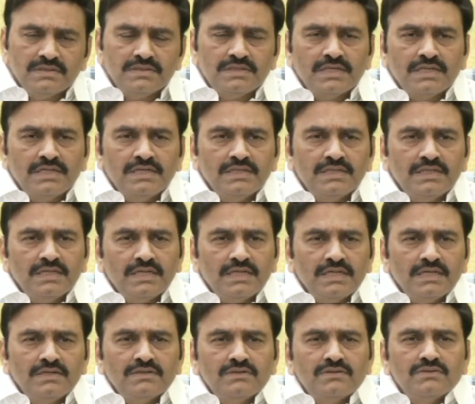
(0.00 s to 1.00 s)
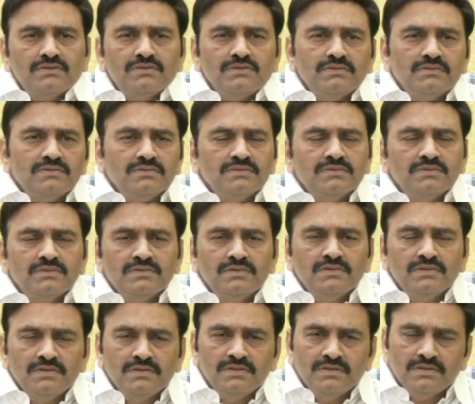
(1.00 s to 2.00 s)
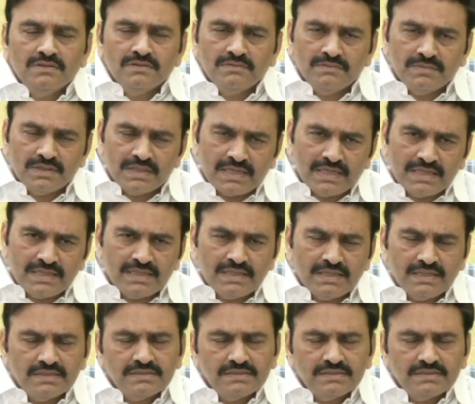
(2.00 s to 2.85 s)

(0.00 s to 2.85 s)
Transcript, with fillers: తగ్గేదేలే అంటూ మరి ఆయన